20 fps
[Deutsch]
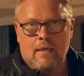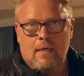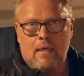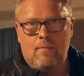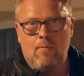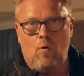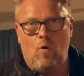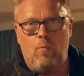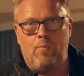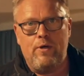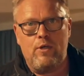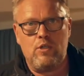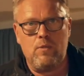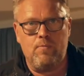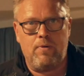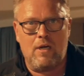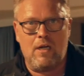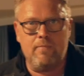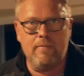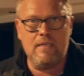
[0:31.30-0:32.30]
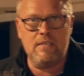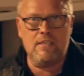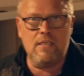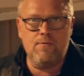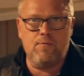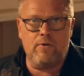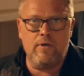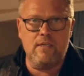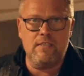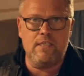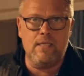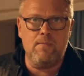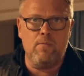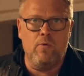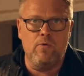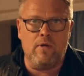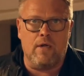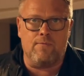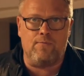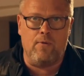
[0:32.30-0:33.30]
Im Europäischen Parlament sind von den
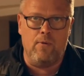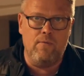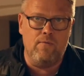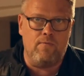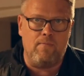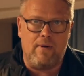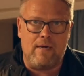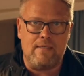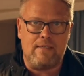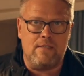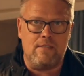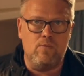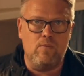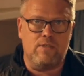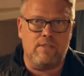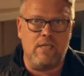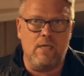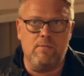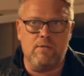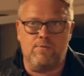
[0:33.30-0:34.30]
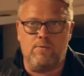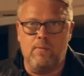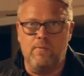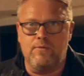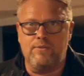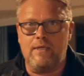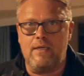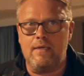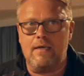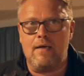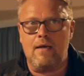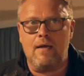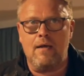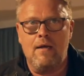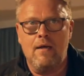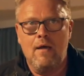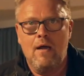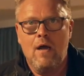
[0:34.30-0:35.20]
705 meistens nur 10 bis 15 da.